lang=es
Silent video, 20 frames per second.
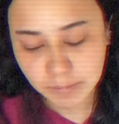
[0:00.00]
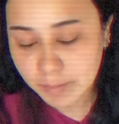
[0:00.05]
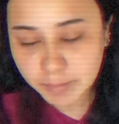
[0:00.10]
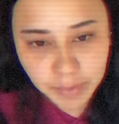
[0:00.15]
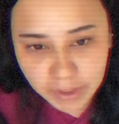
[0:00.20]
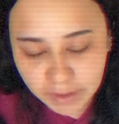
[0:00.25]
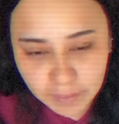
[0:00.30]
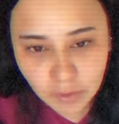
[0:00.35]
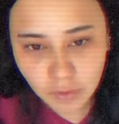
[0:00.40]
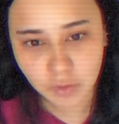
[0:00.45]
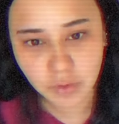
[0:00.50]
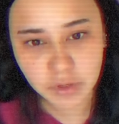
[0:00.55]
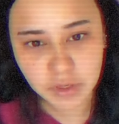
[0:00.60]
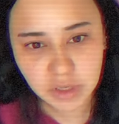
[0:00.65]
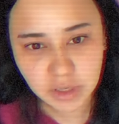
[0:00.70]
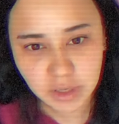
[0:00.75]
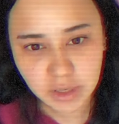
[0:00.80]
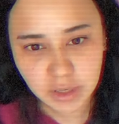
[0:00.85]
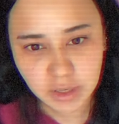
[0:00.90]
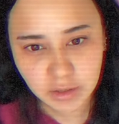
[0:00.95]
me
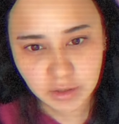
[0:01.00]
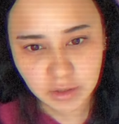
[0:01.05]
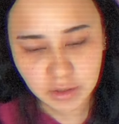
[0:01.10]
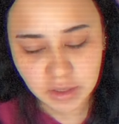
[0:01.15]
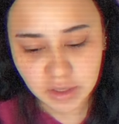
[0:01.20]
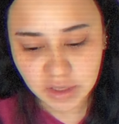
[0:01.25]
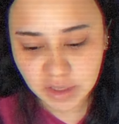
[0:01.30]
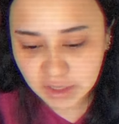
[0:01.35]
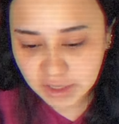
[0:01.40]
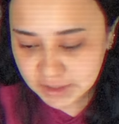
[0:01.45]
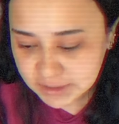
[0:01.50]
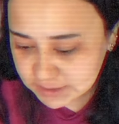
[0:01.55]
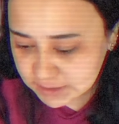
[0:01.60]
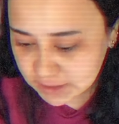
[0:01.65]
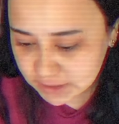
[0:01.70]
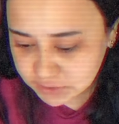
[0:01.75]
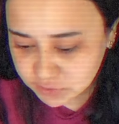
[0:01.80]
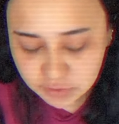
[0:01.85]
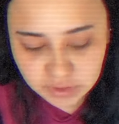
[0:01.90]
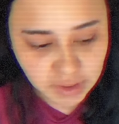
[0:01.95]
prendo.
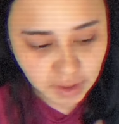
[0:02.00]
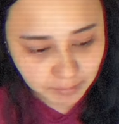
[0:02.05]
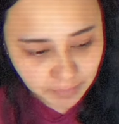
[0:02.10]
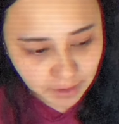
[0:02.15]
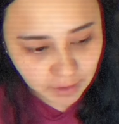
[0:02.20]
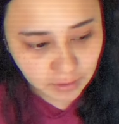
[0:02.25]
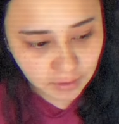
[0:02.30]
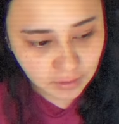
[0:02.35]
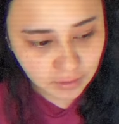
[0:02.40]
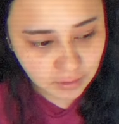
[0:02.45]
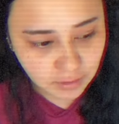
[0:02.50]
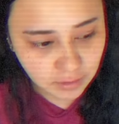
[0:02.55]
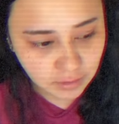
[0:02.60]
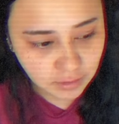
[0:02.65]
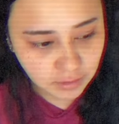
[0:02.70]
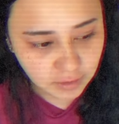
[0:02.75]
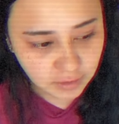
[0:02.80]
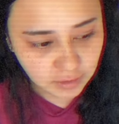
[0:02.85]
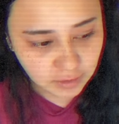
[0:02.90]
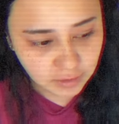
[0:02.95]
Es, un tema
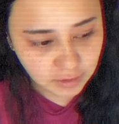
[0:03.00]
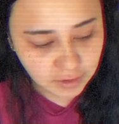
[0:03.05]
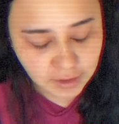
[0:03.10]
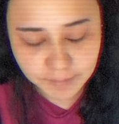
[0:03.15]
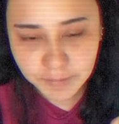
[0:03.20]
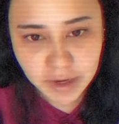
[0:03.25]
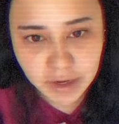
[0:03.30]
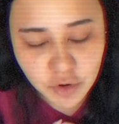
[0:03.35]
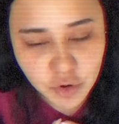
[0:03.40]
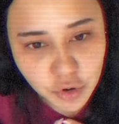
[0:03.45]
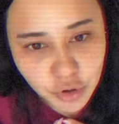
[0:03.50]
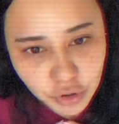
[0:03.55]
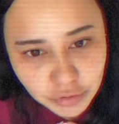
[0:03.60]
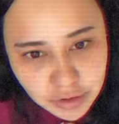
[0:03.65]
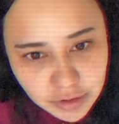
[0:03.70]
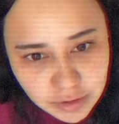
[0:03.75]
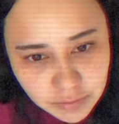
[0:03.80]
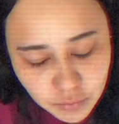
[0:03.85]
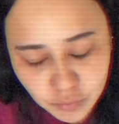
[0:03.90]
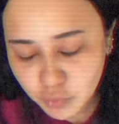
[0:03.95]
que
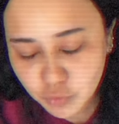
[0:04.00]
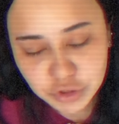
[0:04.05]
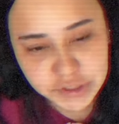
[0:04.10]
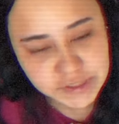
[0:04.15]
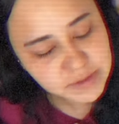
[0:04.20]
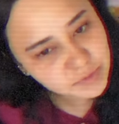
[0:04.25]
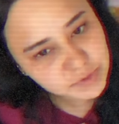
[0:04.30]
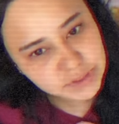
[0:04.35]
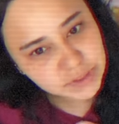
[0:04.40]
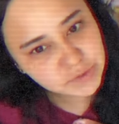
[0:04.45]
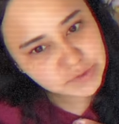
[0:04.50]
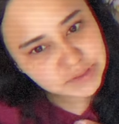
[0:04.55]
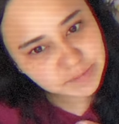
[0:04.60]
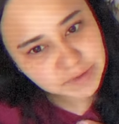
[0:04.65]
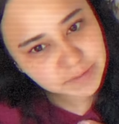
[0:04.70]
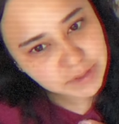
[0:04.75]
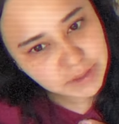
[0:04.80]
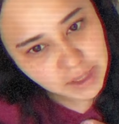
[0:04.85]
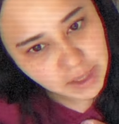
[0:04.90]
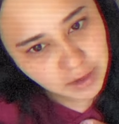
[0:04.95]
marcó muchísimos
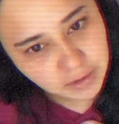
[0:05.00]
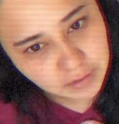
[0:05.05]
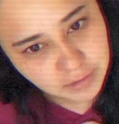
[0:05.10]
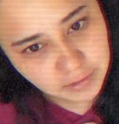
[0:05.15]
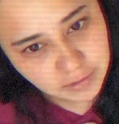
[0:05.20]
años de mi vida.